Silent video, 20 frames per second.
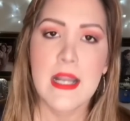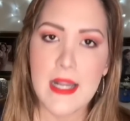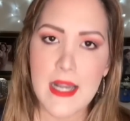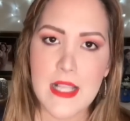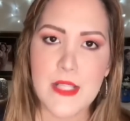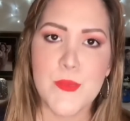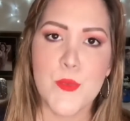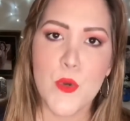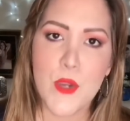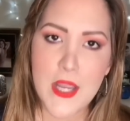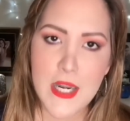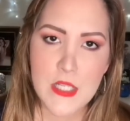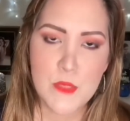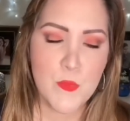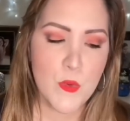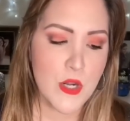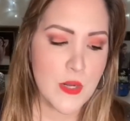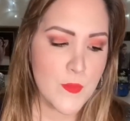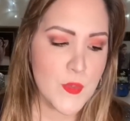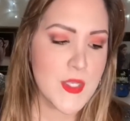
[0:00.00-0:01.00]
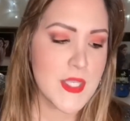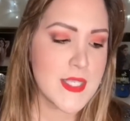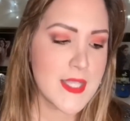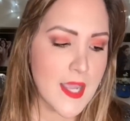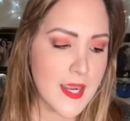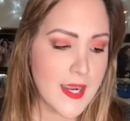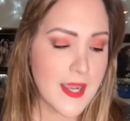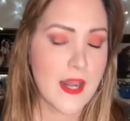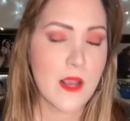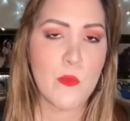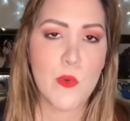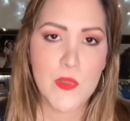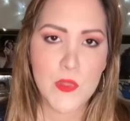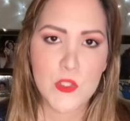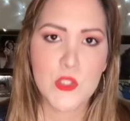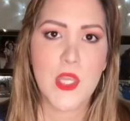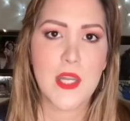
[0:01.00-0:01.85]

Las mujeres ponemos esta cara cuando